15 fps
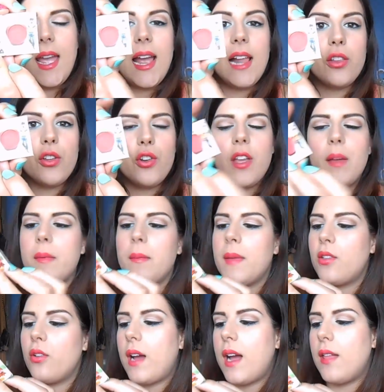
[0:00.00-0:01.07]
El tono que a mí me ha
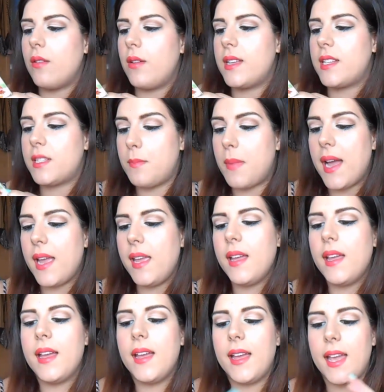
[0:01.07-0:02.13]
tocado es Spy.
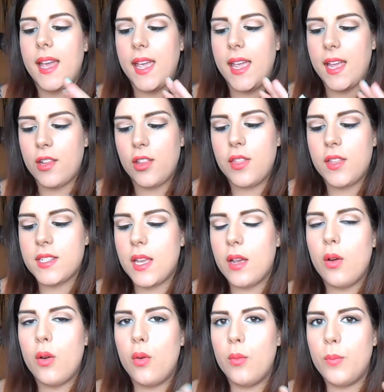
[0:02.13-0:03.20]
Y entonces
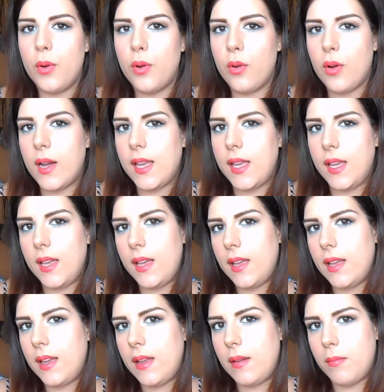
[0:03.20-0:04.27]
tengo un poco
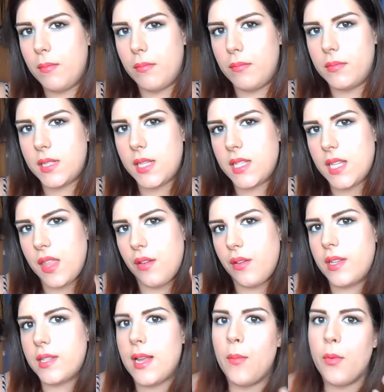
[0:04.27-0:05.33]
aquí mm,
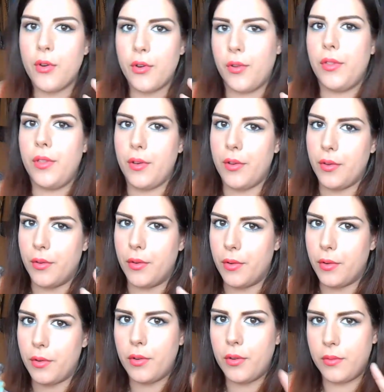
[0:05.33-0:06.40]
sensaciones
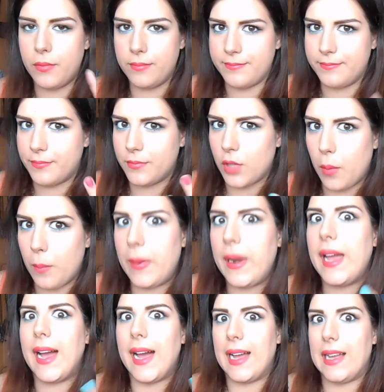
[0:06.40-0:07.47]
amor-odio mm,
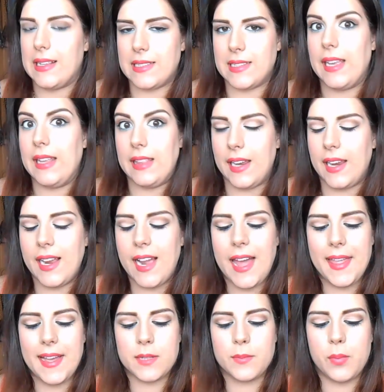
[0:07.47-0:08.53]
complejas e
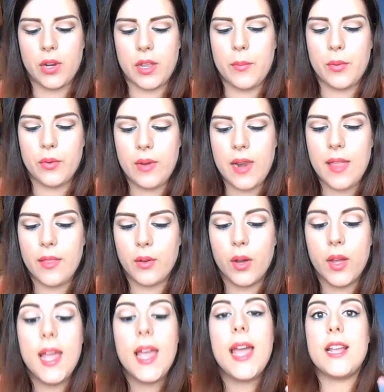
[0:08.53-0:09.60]
intrincadas. Porque por un lado,
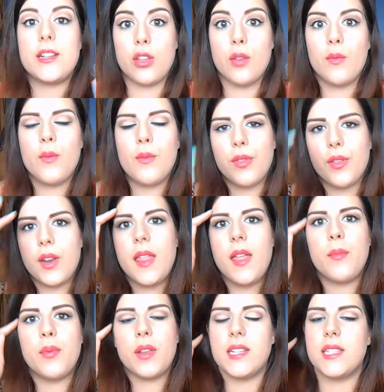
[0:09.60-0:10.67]
estoy muy
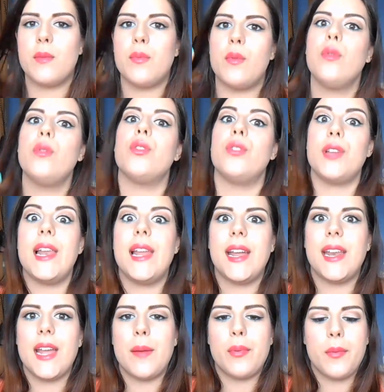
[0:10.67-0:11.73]
emocionada porque este producto ya le
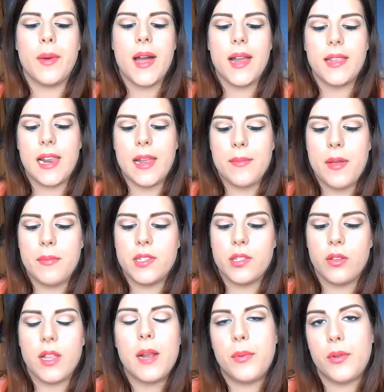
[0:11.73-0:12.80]
quería probar, ya le había visto
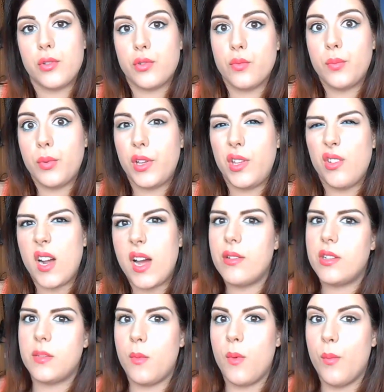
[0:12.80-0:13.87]
y tal, pero es un poquillo caro,
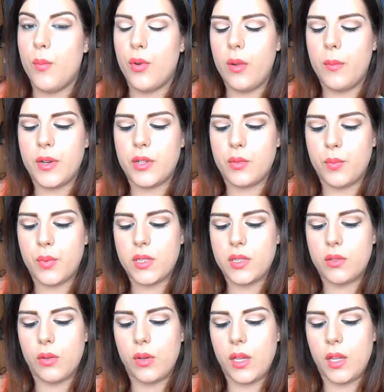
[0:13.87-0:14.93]
se me va un poco el
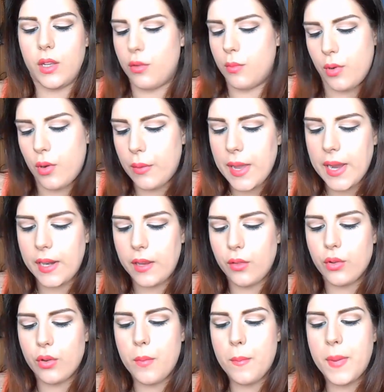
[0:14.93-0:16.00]
presupuesto y no me lo había querido
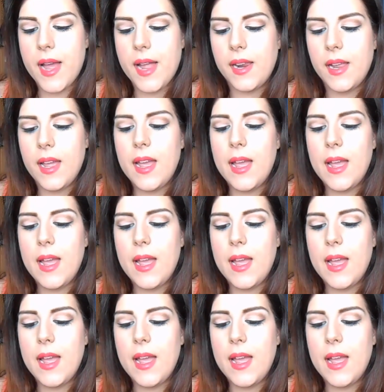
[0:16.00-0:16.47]
yo comprar.